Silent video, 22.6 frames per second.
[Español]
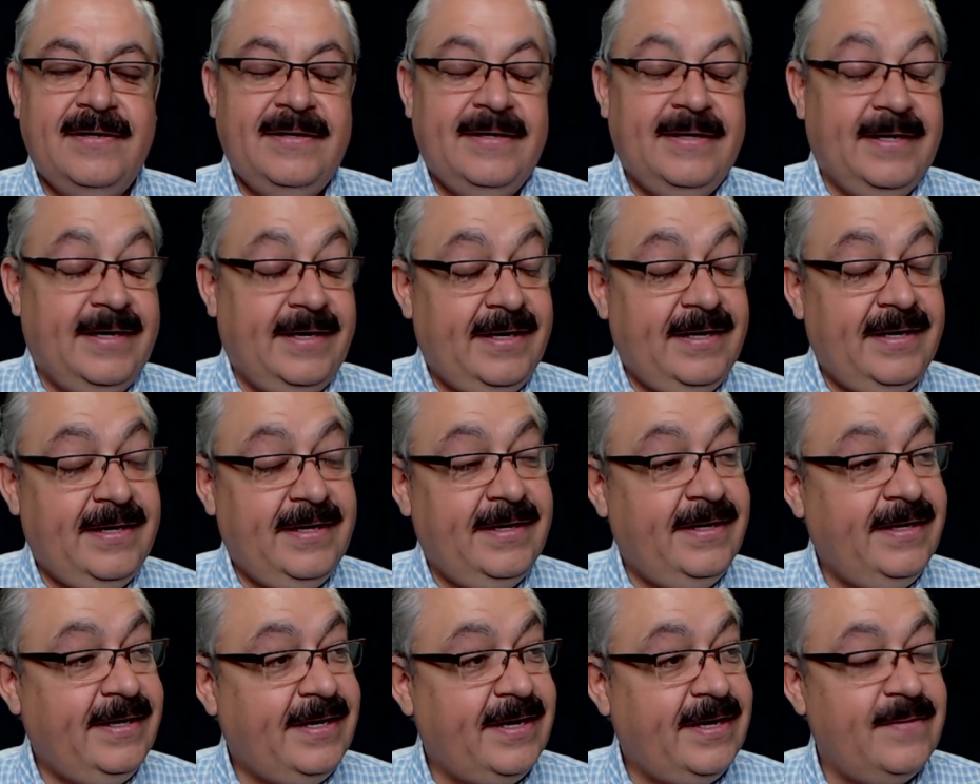
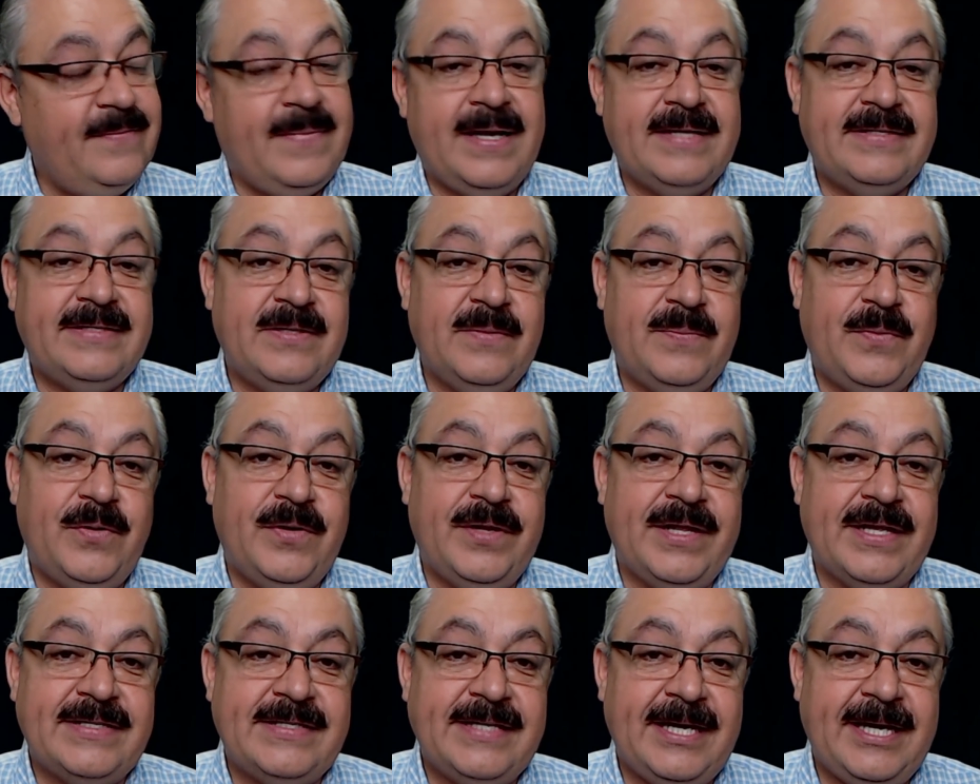Ay, ¿qué más te puedo
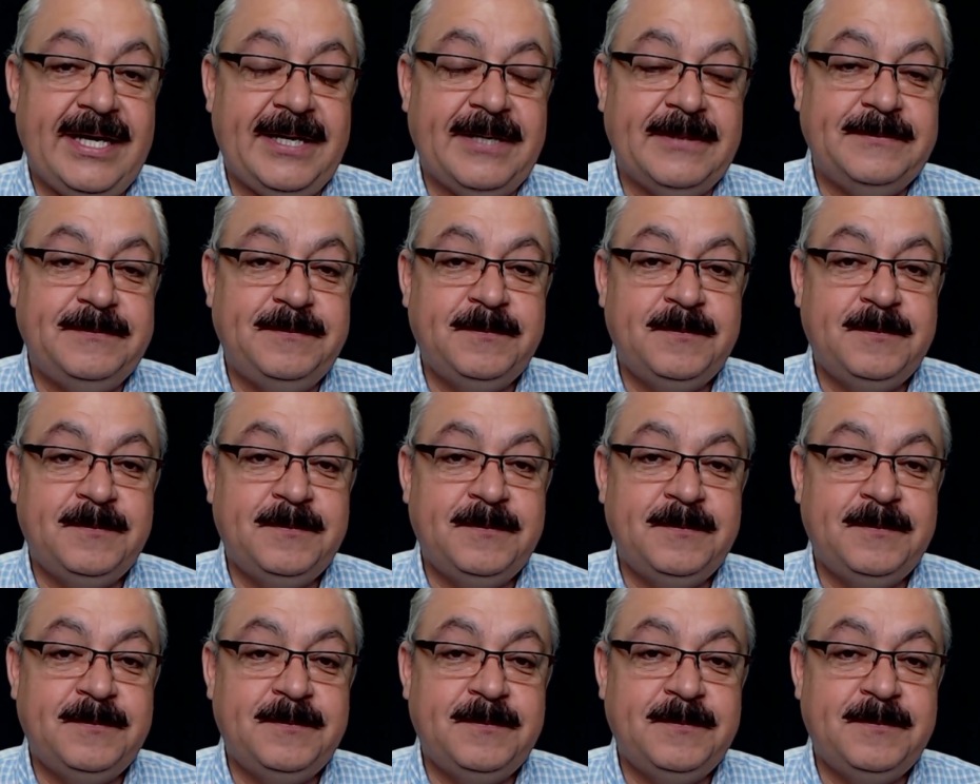decir?